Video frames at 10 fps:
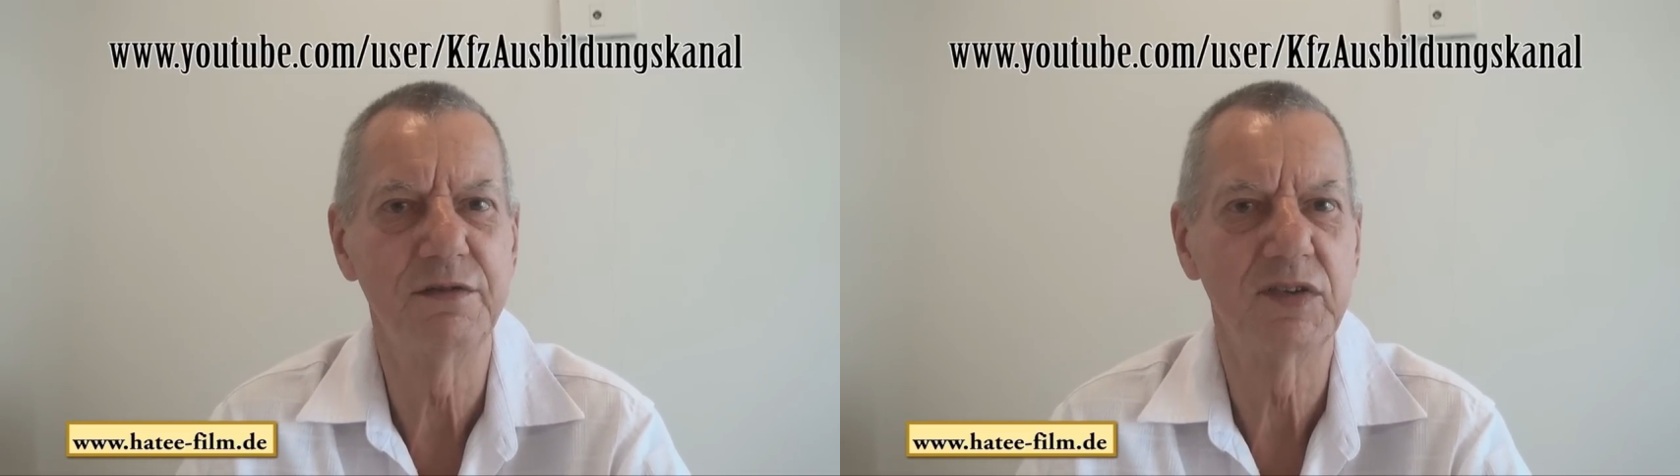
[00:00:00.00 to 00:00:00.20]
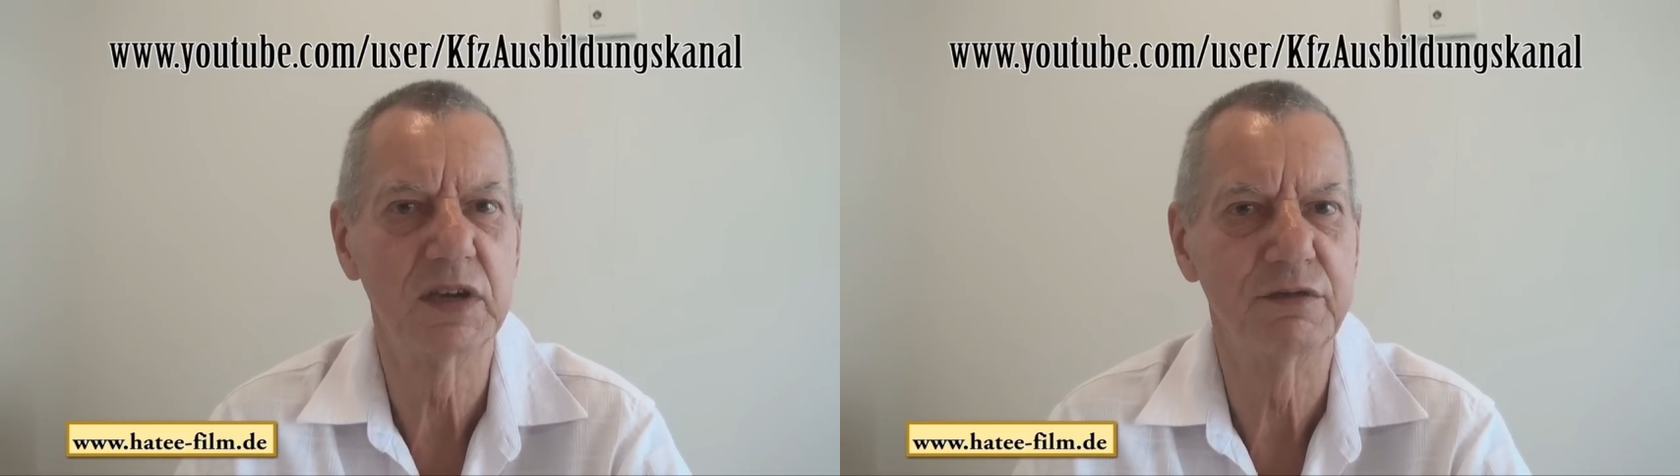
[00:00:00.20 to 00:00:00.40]

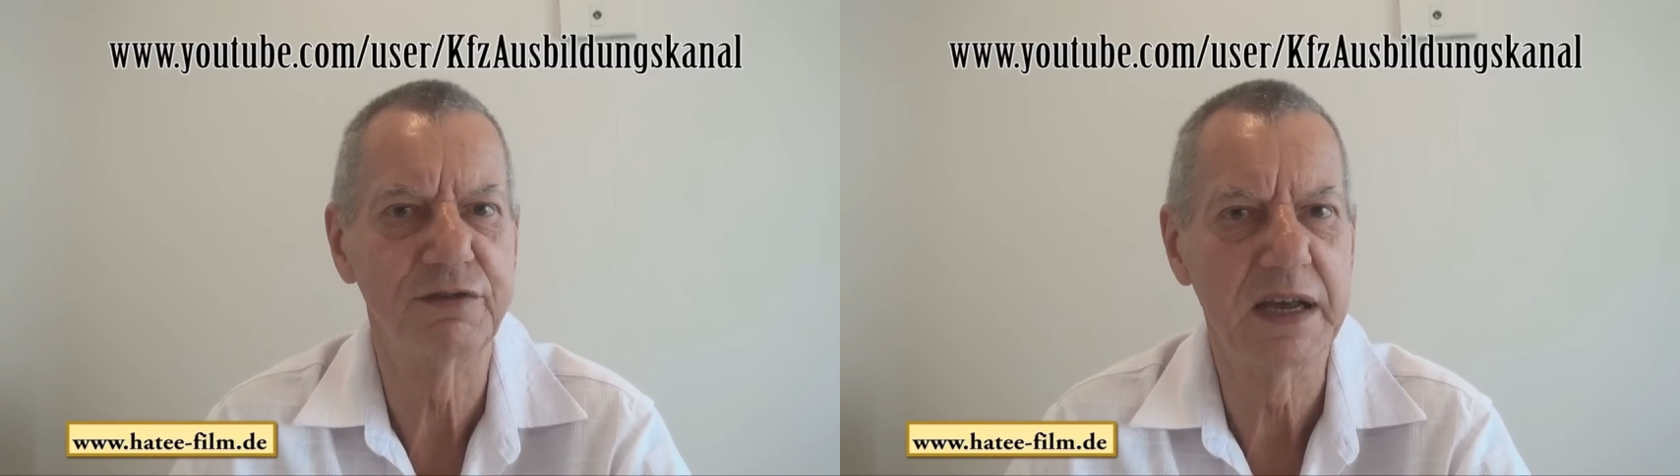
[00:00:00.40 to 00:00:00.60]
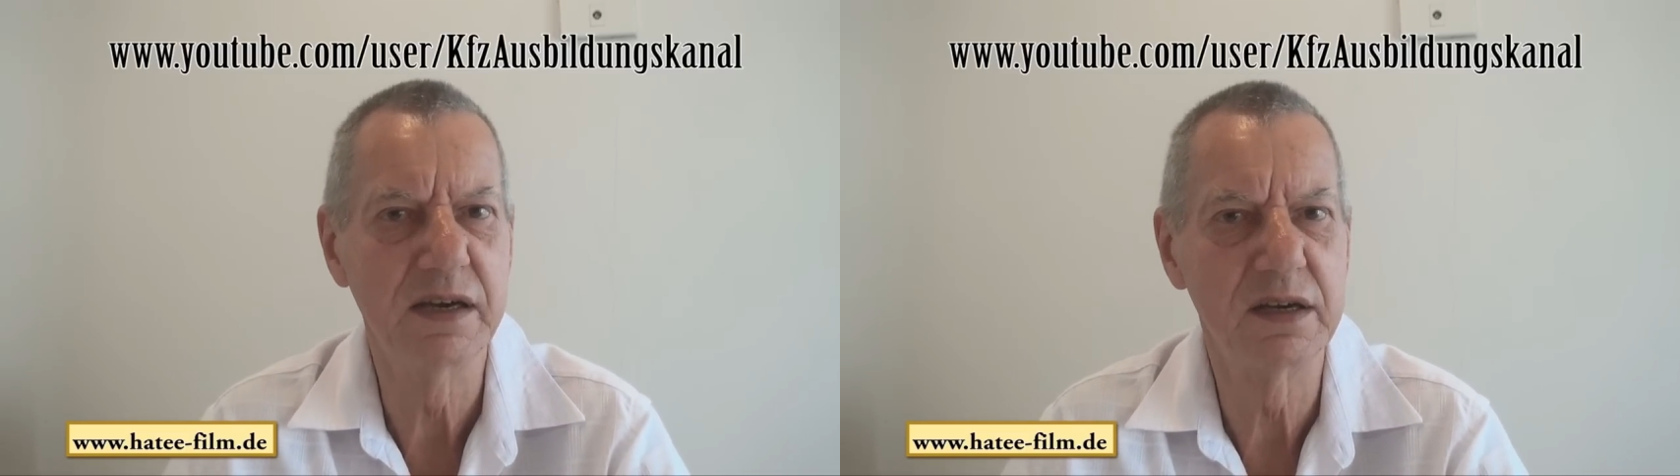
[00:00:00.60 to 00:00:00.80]
was
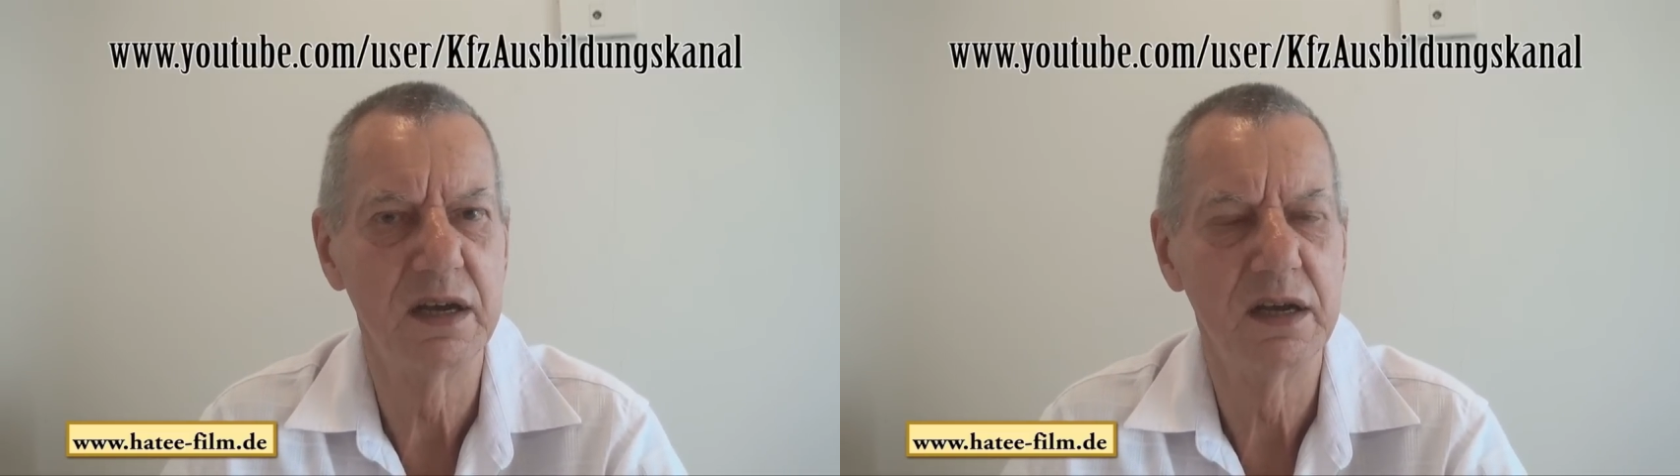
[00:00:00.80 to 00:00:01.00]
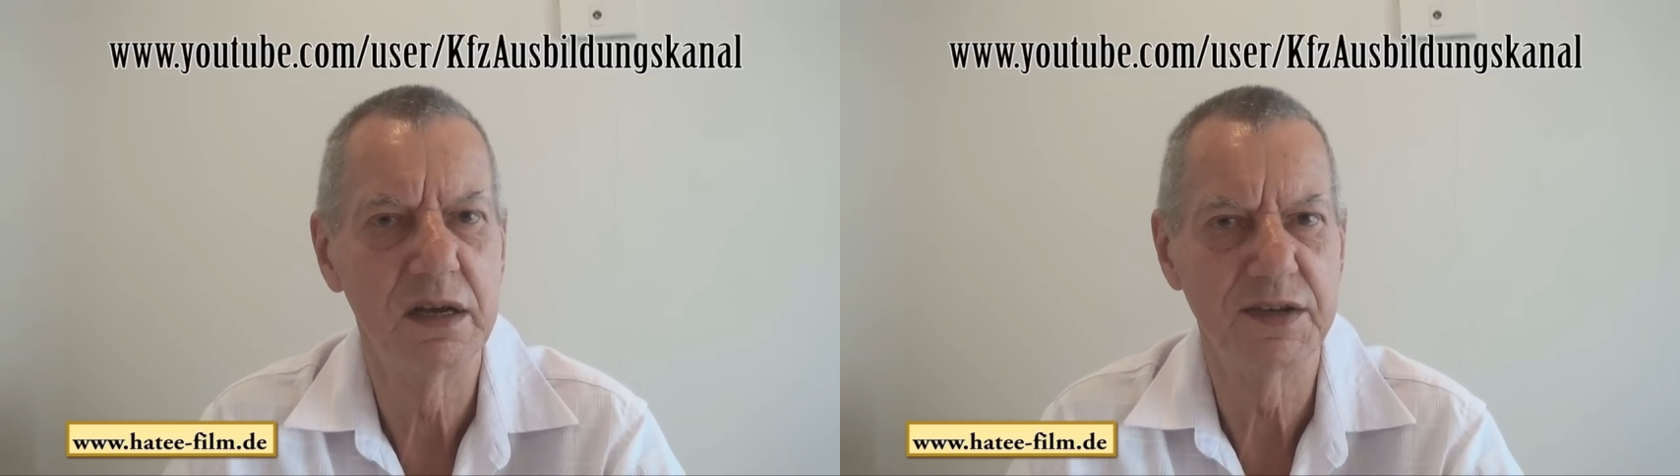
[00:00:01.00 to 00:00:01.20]
gefällt,
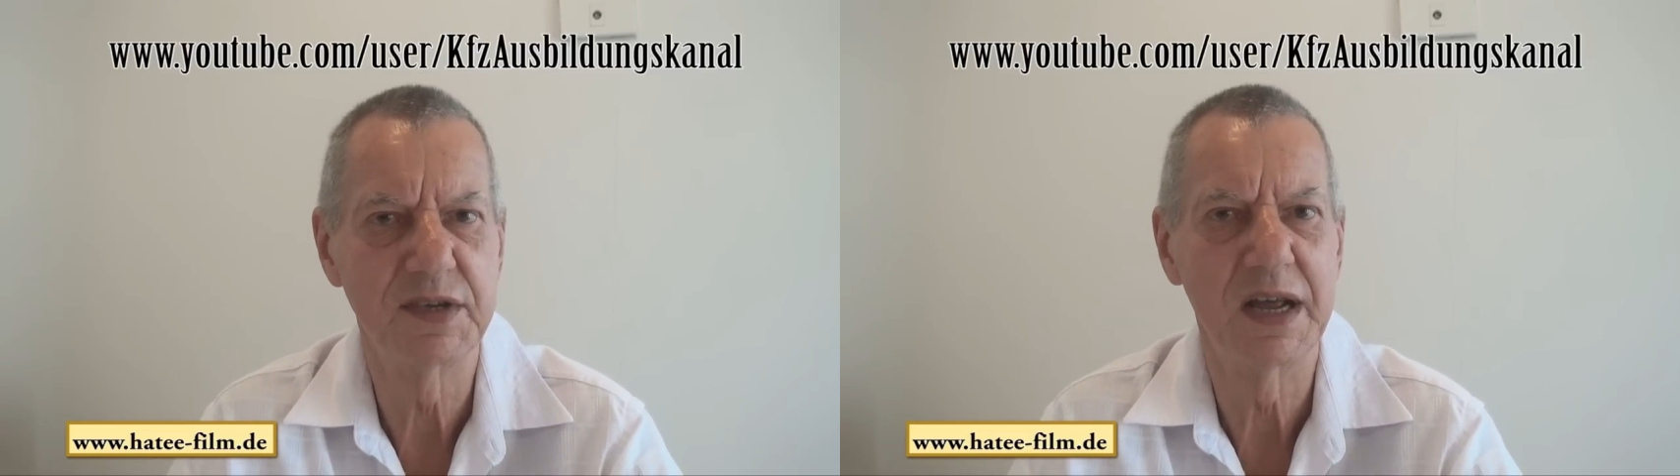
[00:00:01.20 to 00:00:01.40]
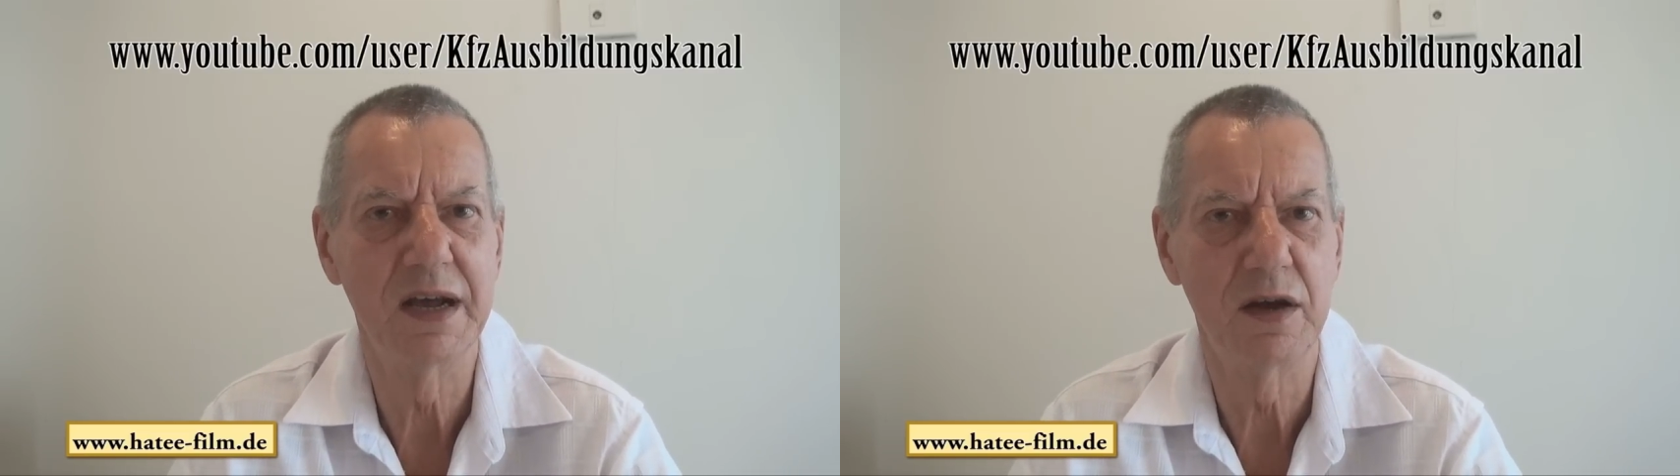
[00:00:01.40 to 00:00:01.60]

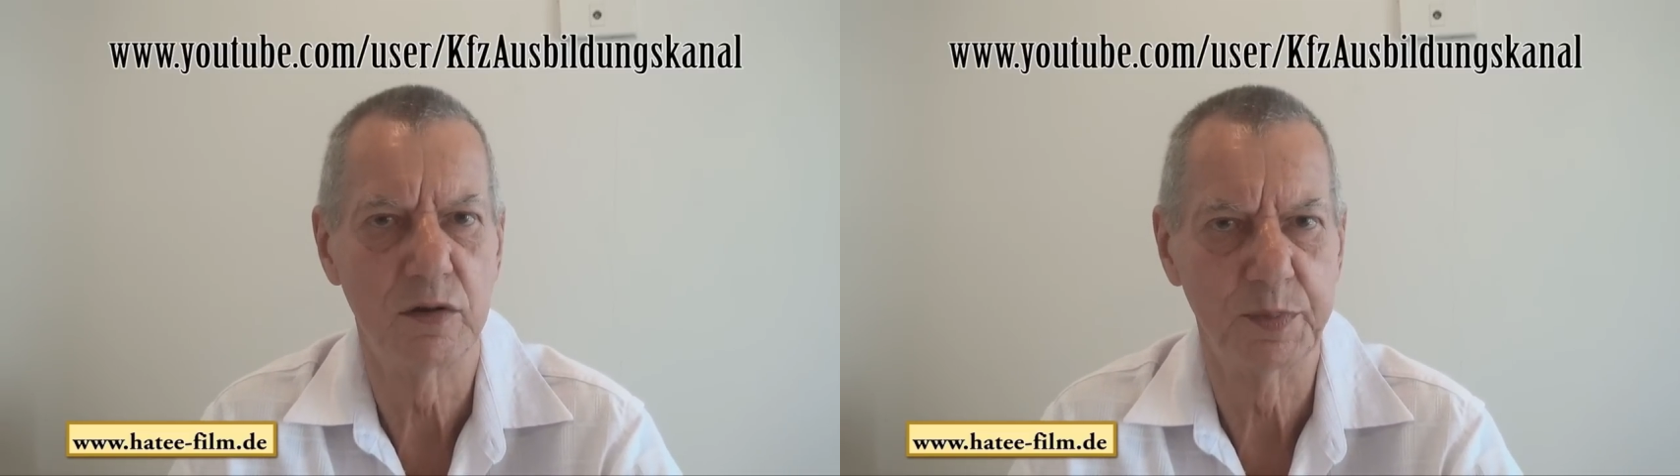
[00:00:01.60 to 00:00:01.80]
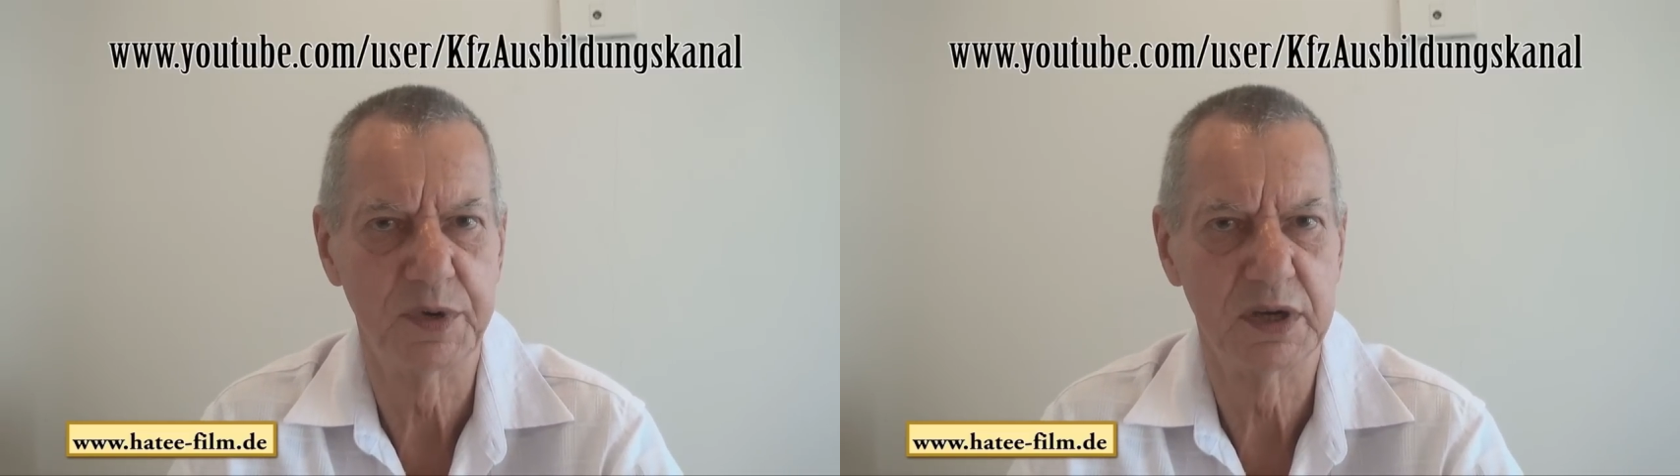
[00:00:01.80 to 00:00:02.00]
ist
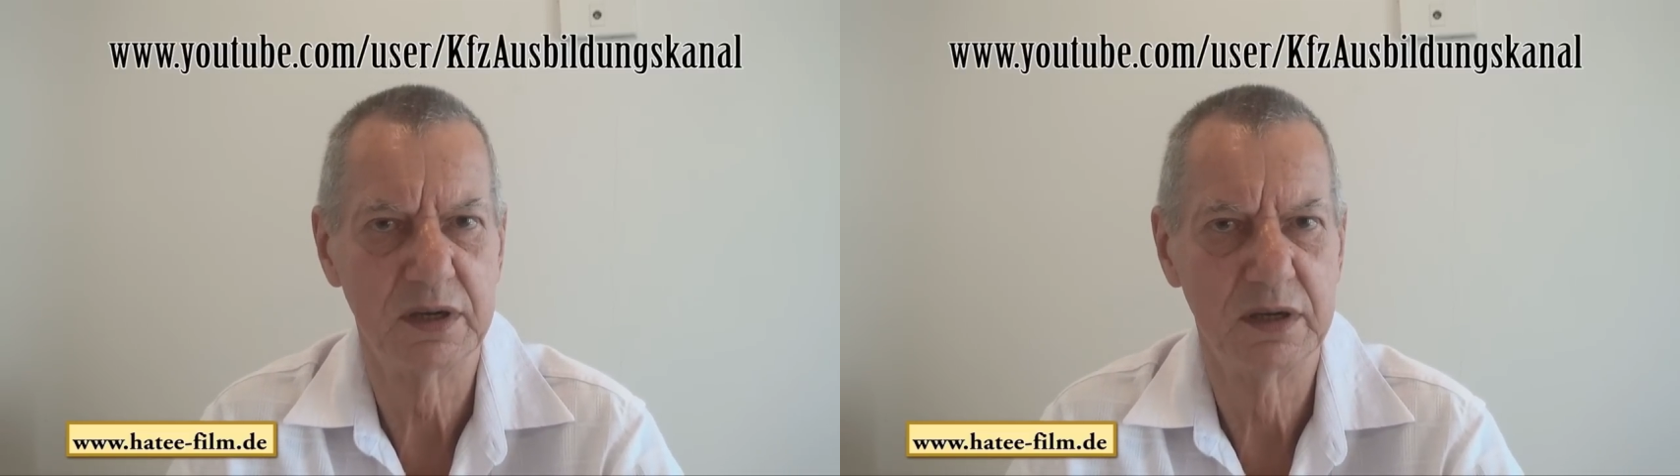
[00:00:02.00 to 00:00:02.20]
erlaubt.